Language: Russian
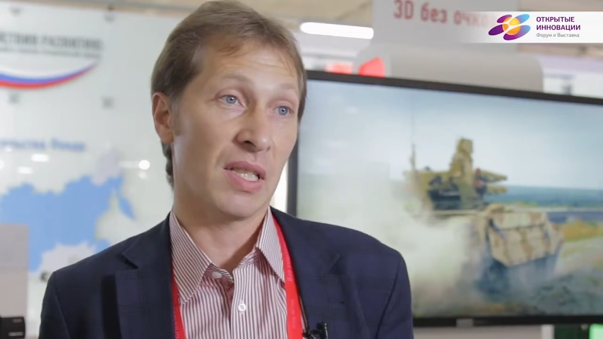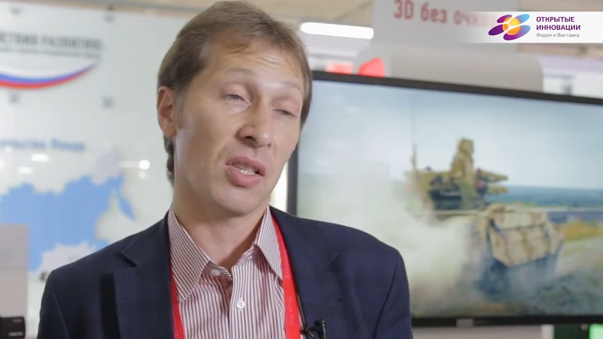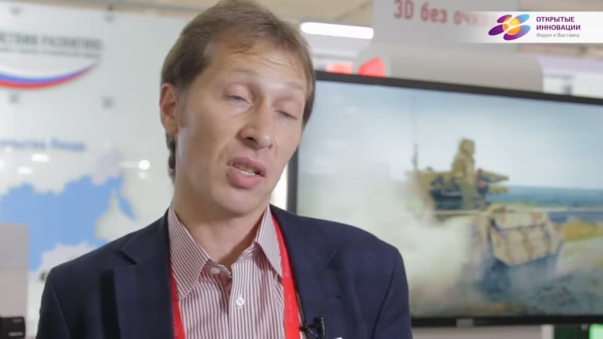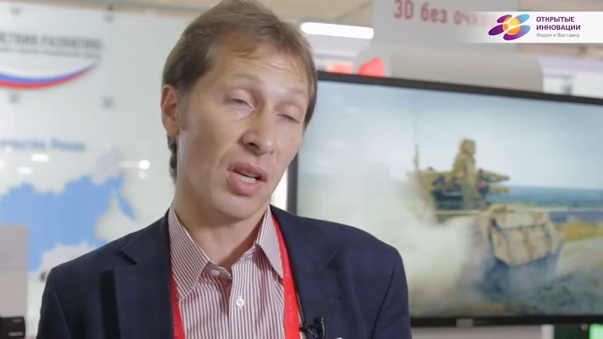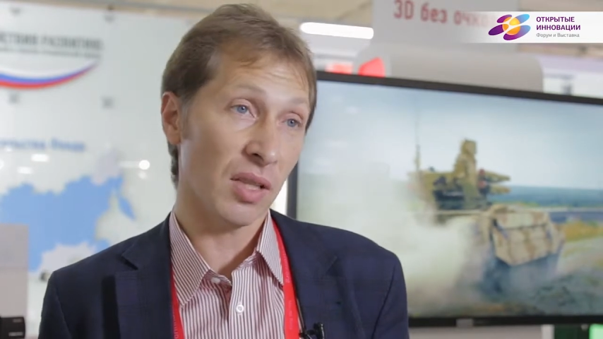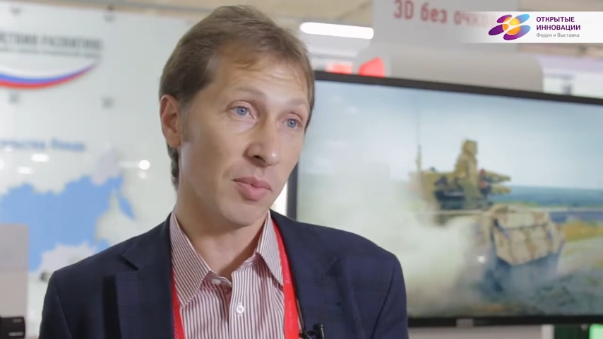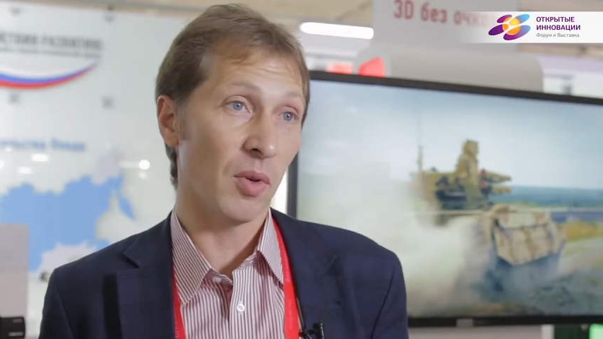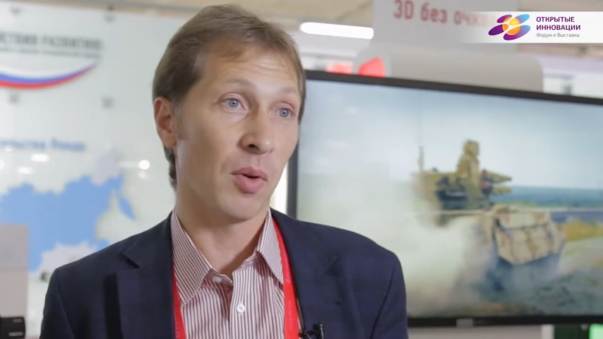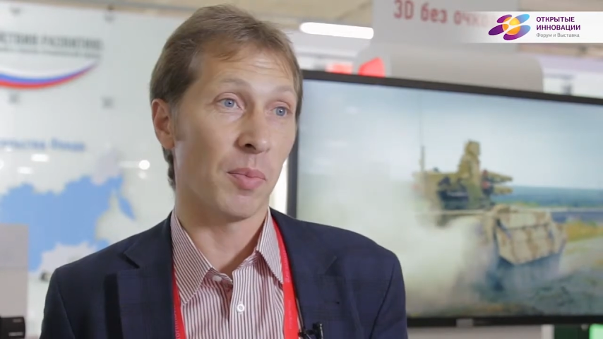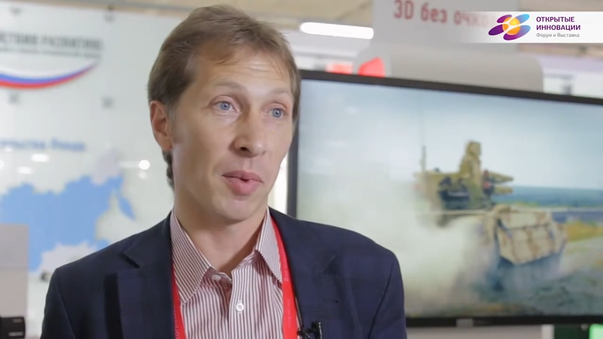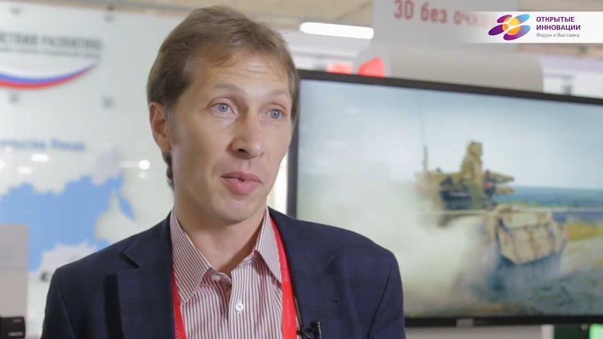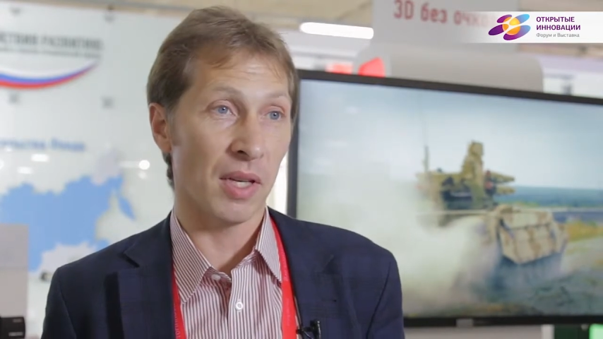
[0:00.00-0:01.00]
Сейчас мы ее
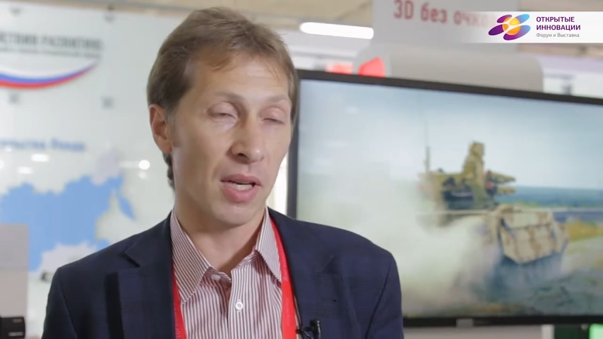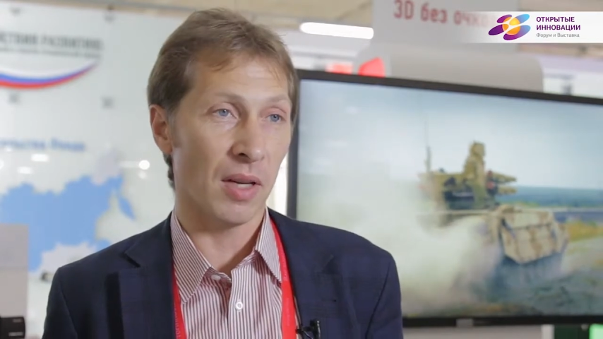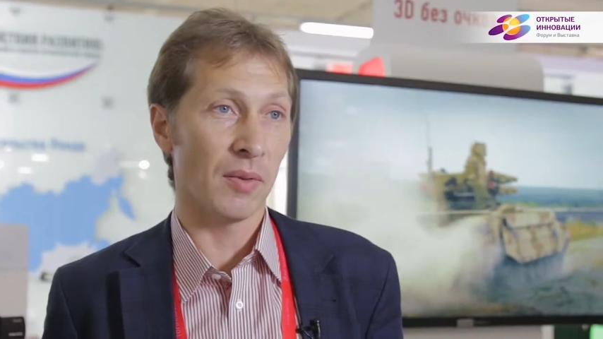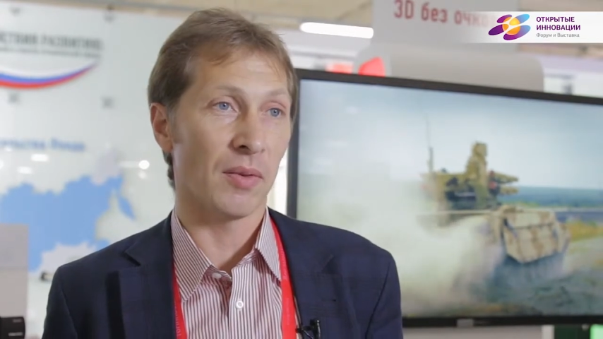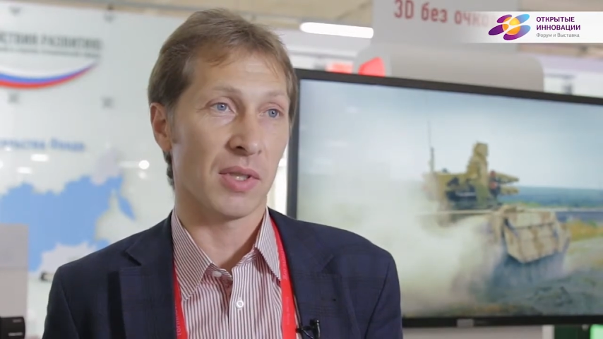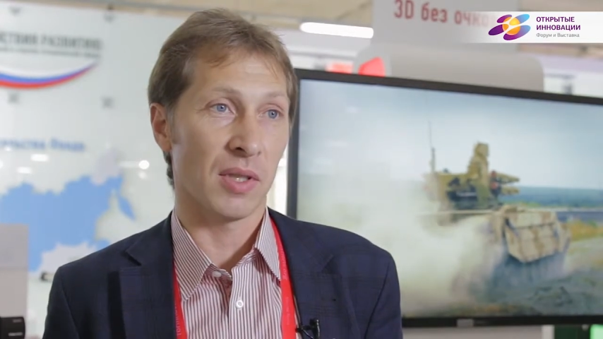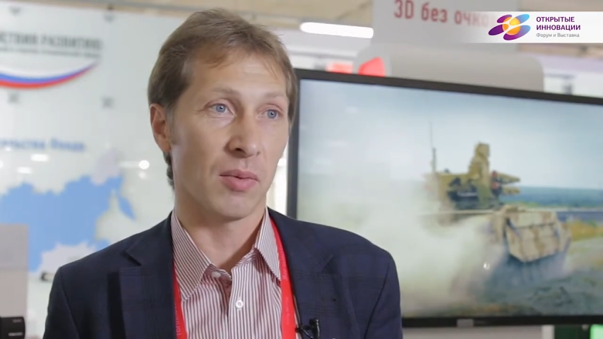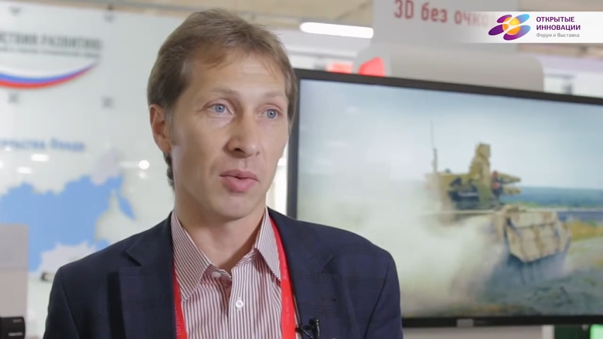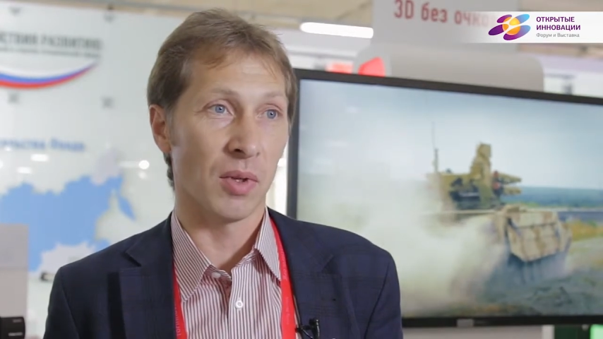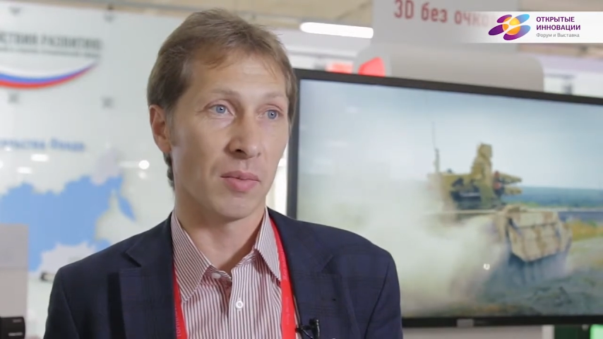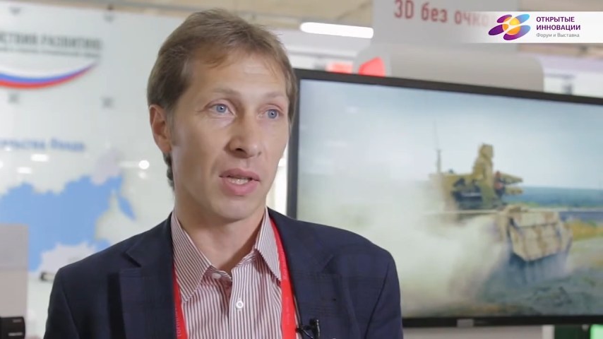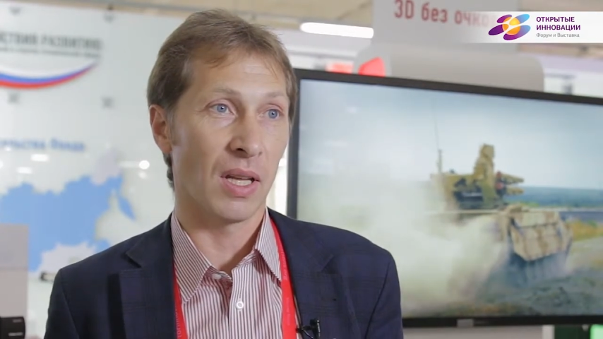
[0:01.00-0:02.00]
применяем в
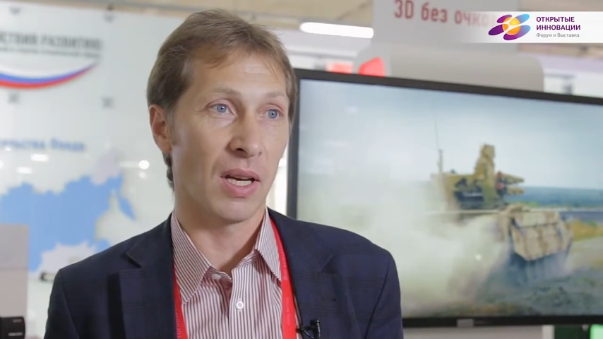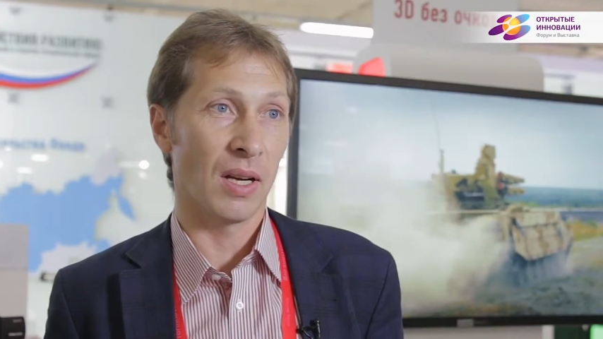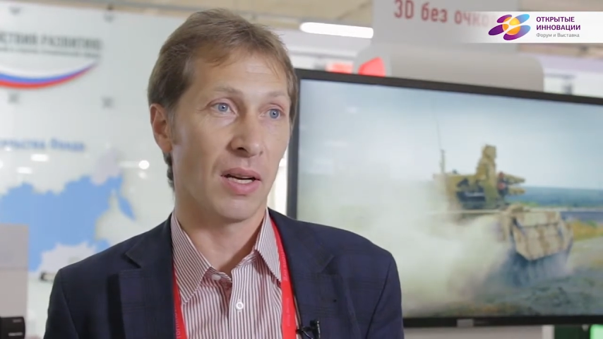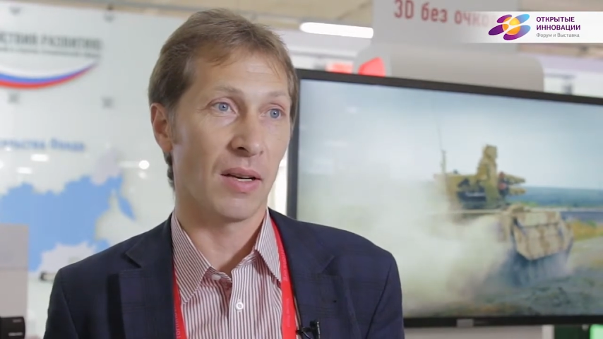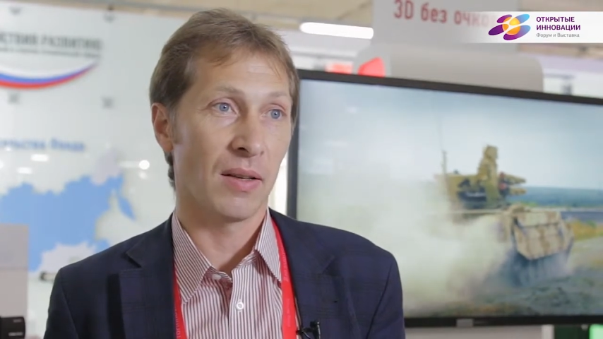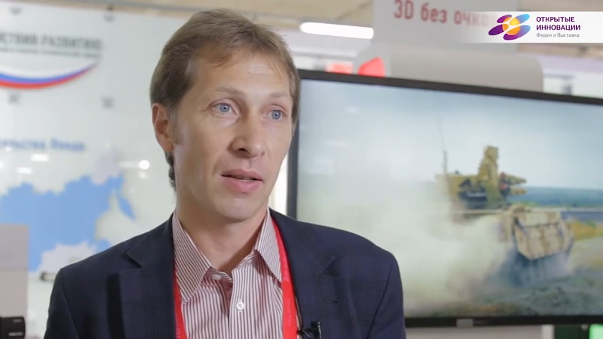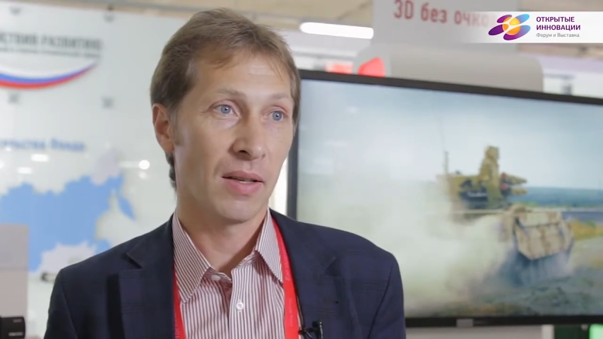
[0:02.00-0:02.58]
основном для